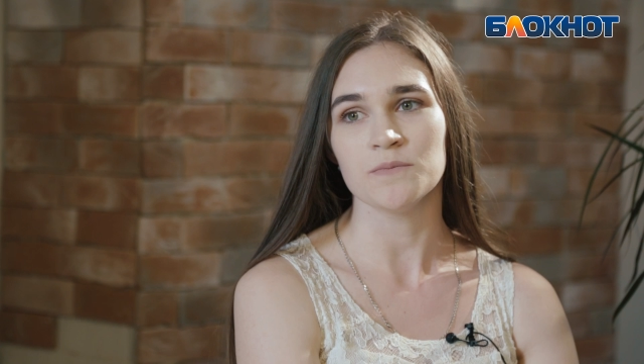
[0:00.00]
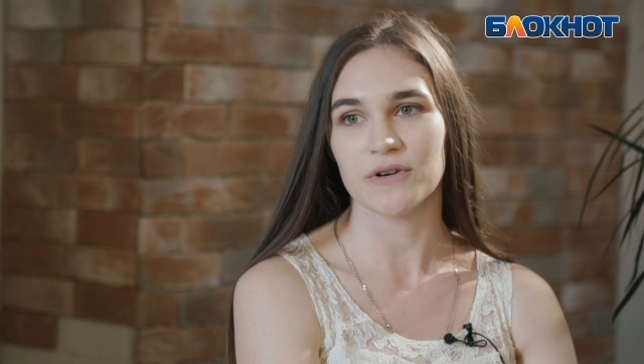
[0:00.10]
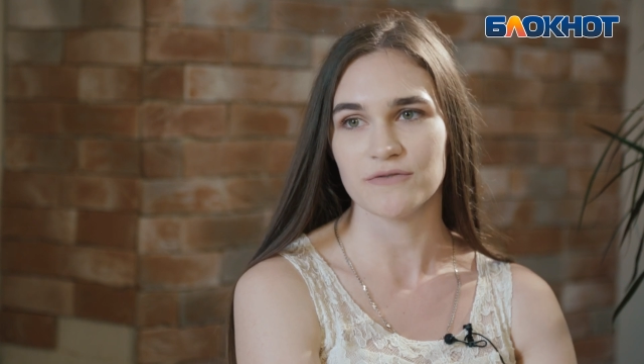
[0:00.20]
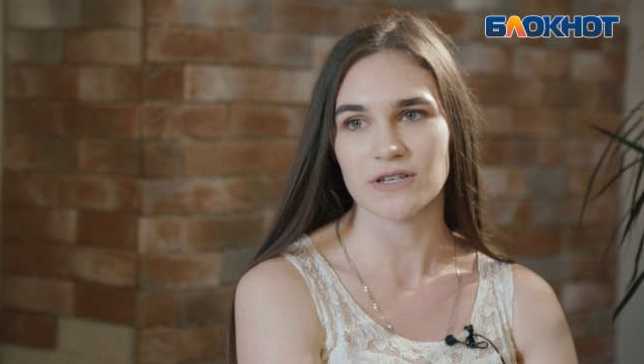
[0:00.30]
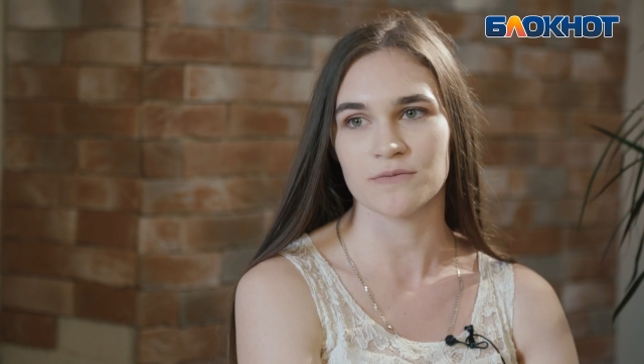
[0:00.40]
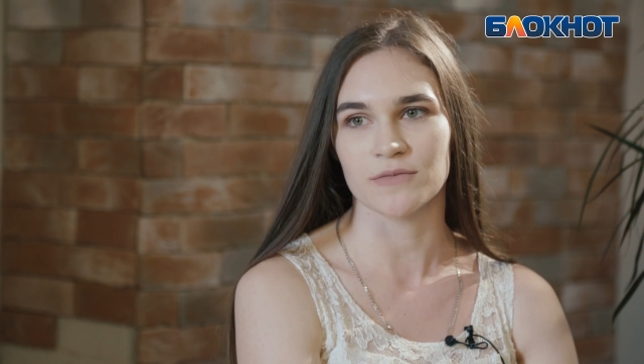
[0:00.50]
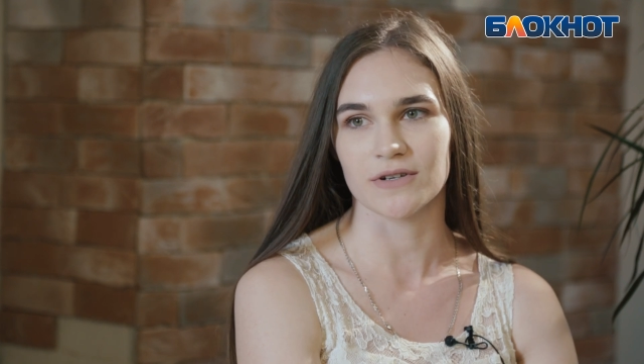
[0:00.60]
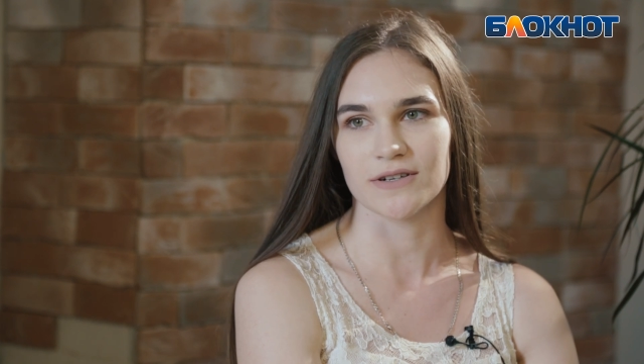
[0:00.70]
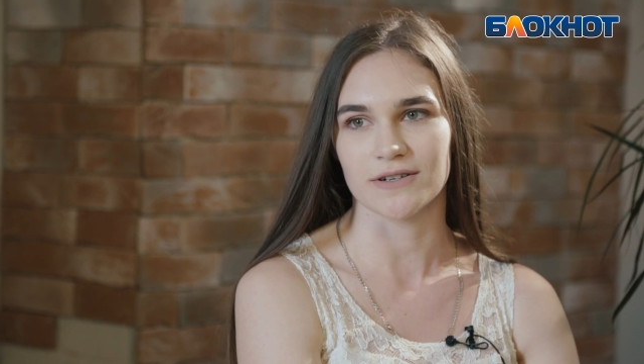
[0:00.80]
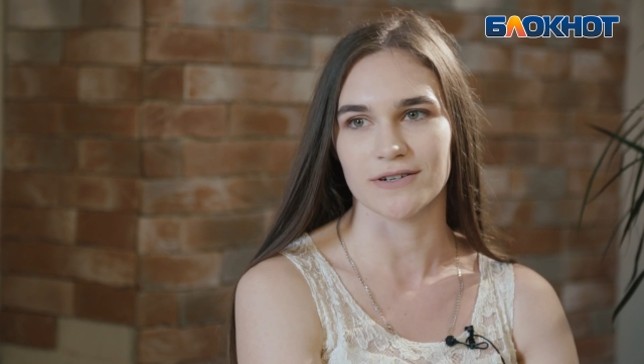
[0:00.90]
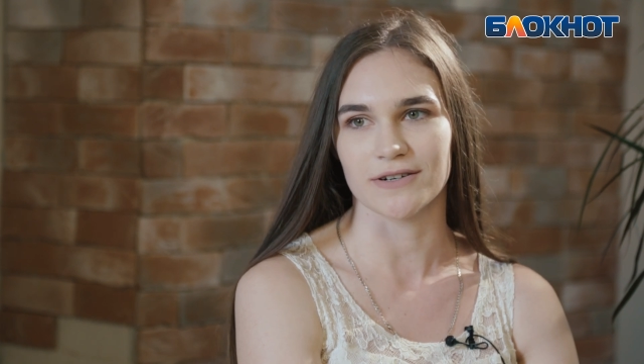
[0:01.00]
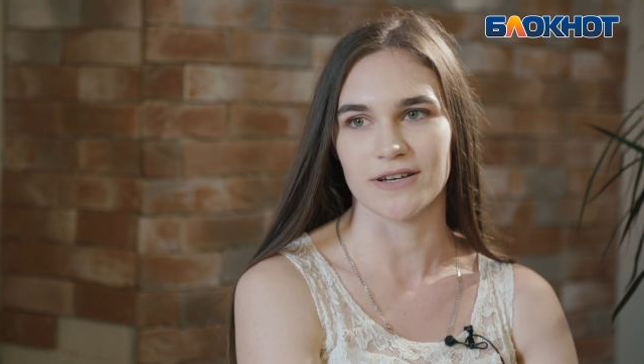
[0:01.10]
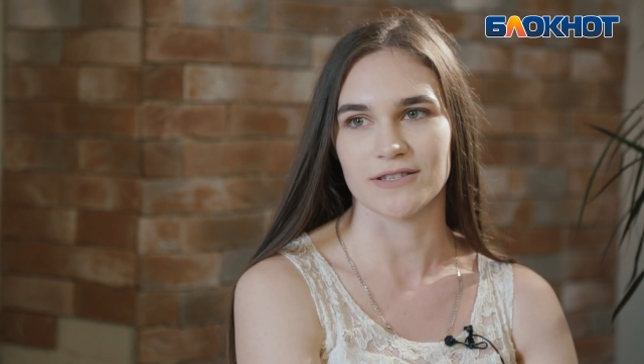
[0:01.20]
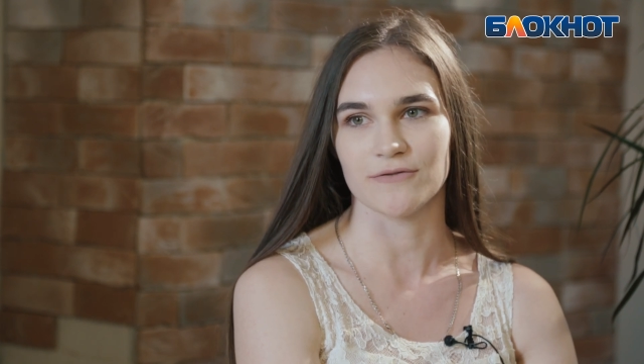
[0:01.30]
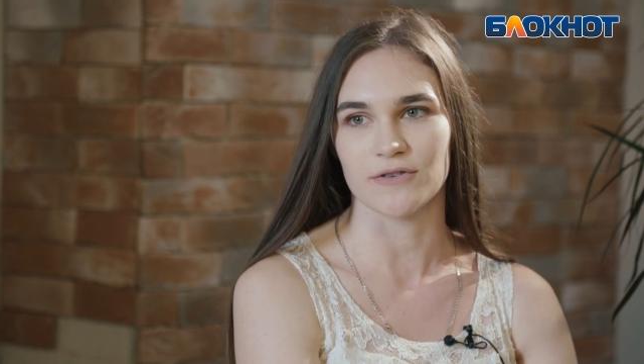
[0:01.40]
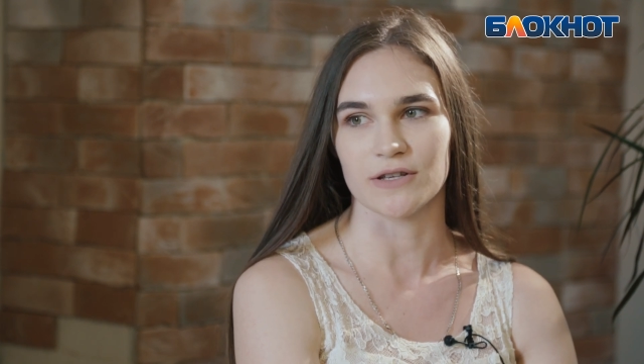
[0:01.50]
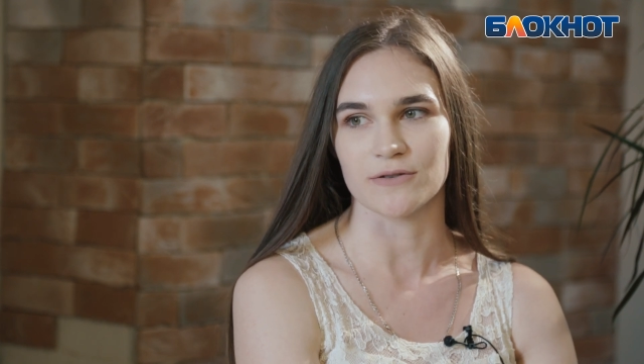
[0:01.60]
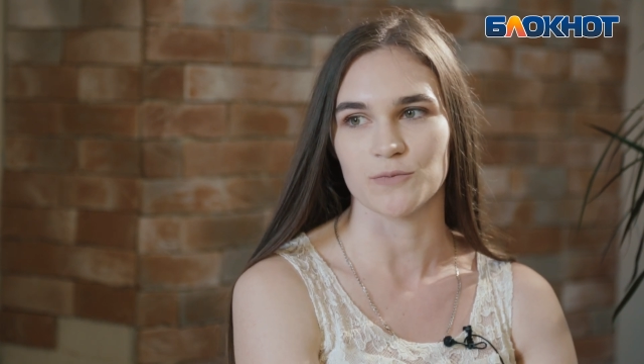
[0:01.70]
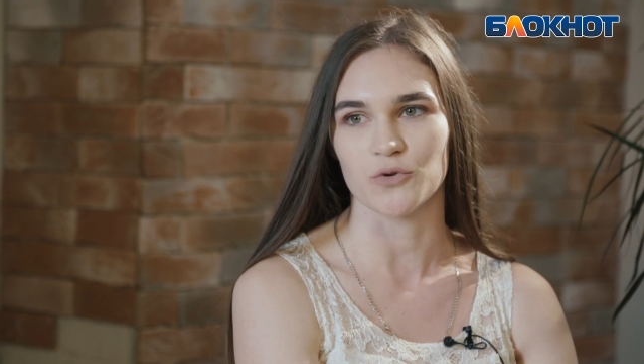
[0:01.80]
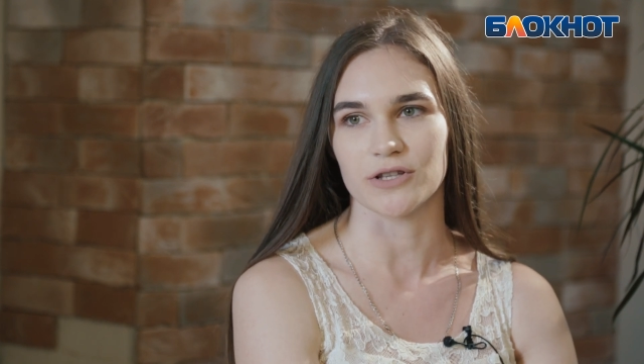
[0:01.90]
По всем этим
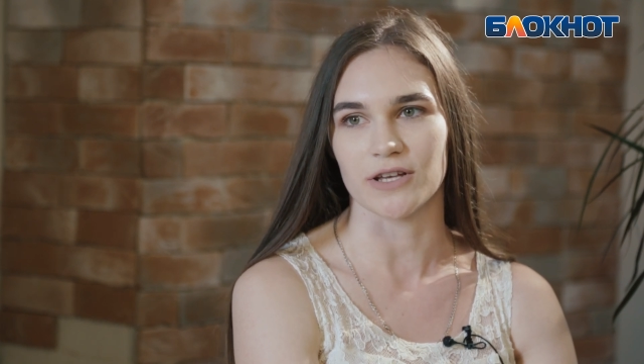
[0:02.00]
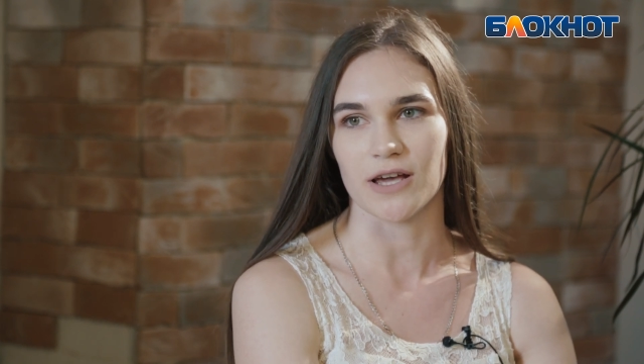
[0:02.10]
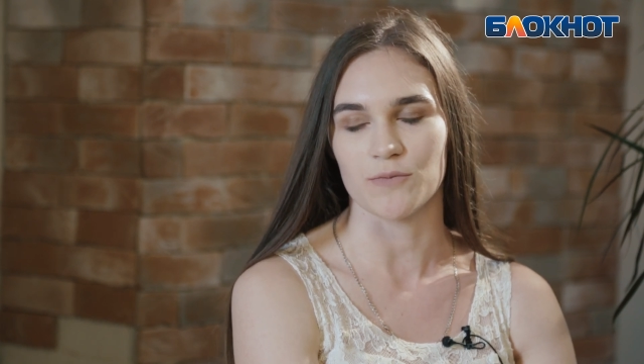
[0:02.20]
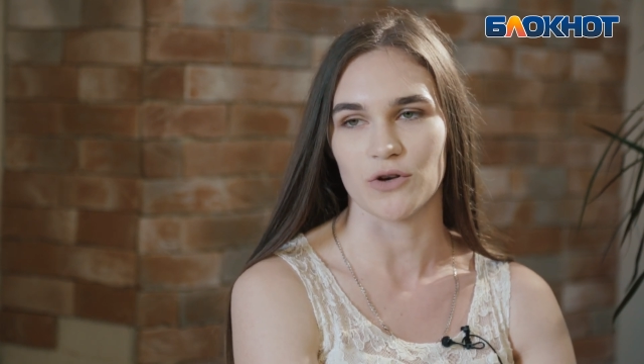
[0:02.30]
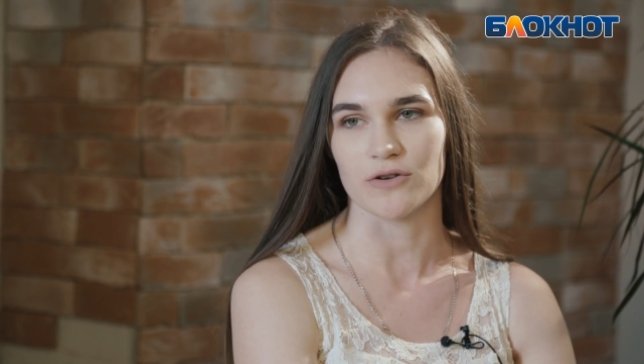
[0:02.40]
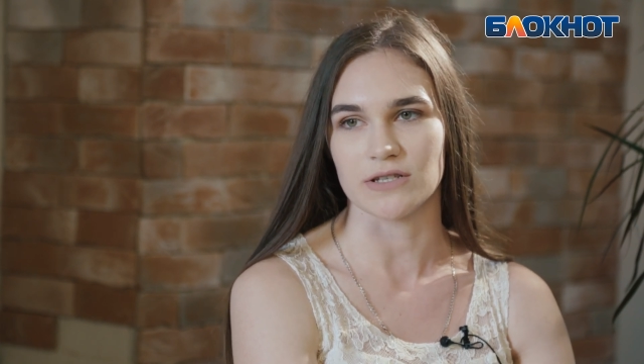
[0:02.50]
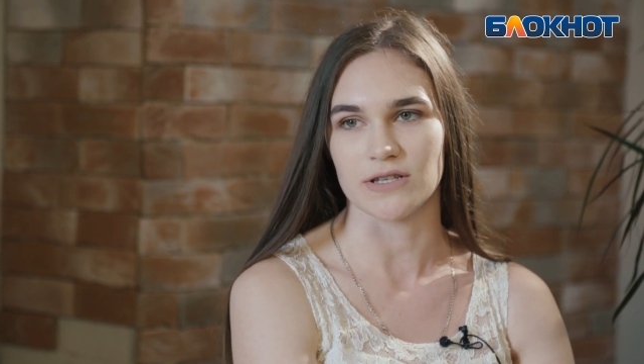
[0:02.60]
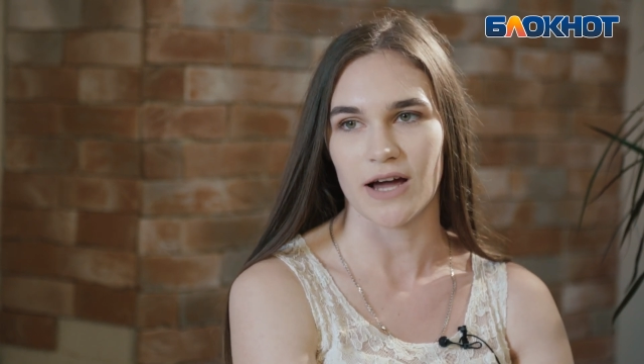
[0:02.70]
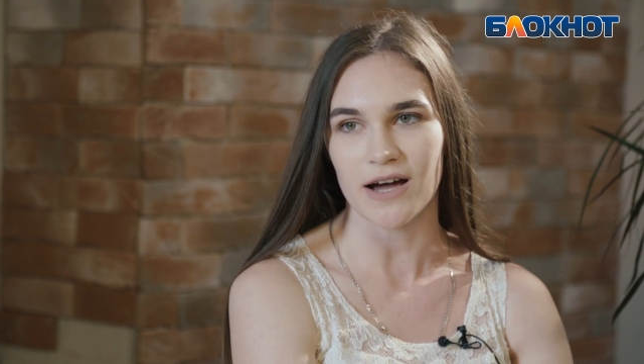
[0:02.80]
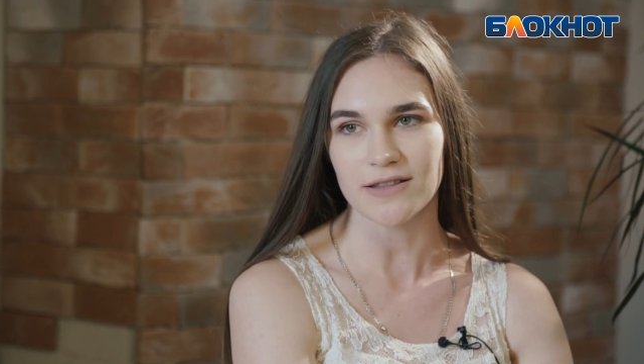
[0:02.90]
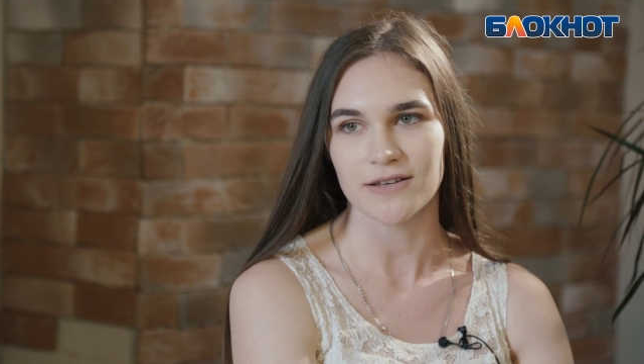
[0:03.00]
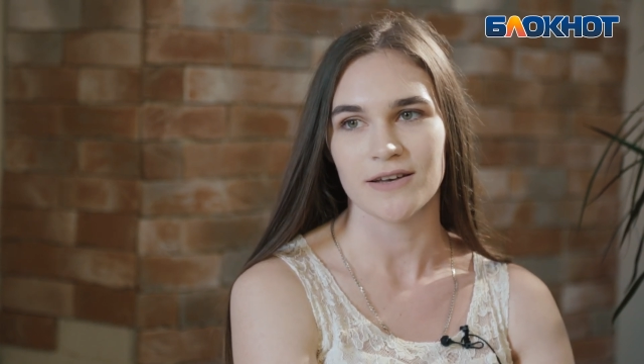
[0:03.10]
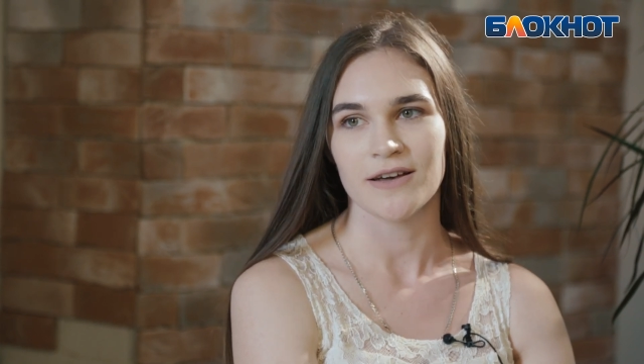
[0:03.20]
видам спорта я имею разряд –